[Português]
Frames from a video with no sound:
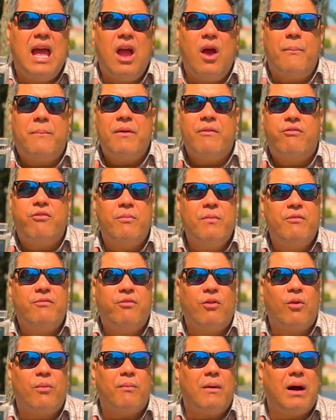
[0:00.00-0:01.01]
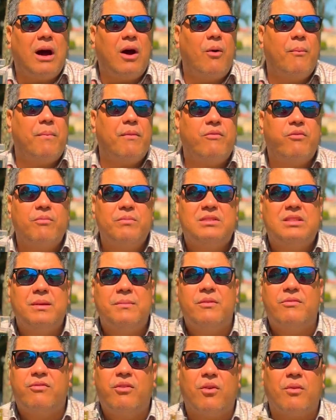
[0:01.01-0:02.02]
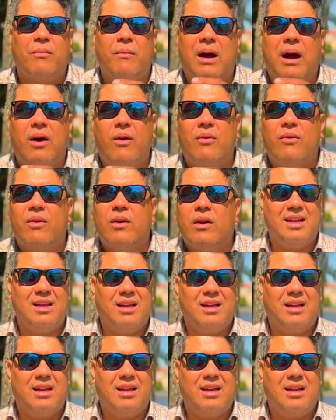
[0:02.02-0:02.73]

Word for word: é um perfume formal, um perfume semi-formal.